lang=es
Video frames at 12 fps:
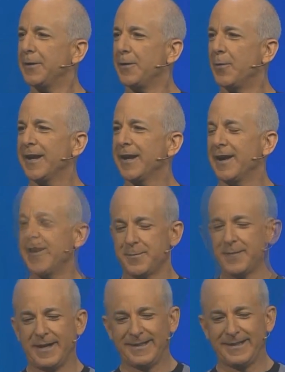Well, good
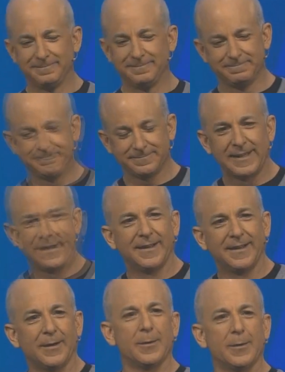morning everybody.
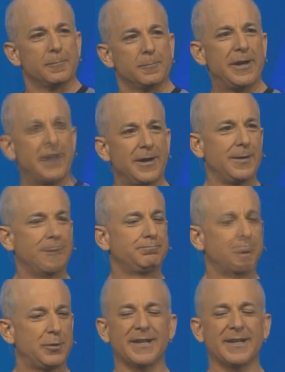We
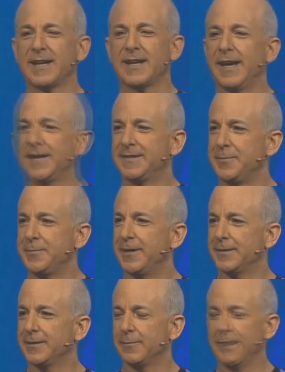are pretty
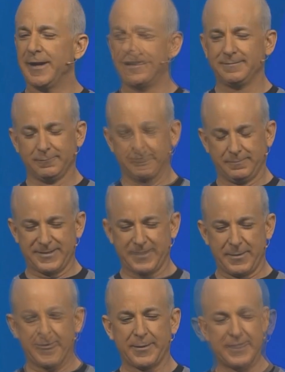excited to be here today.
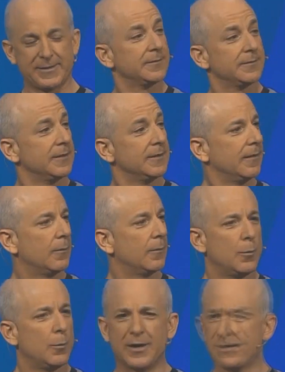This is Microsoft.
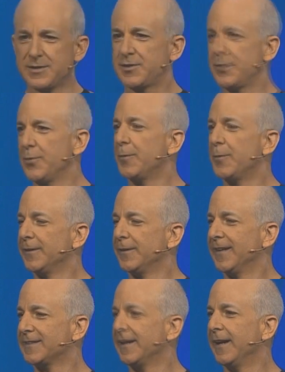We are
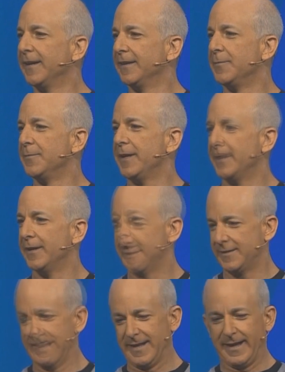super excited to
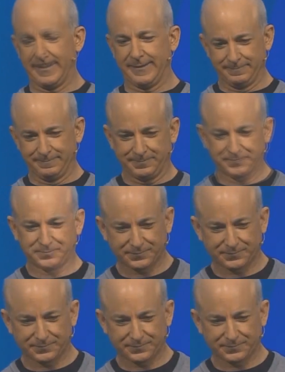be here today.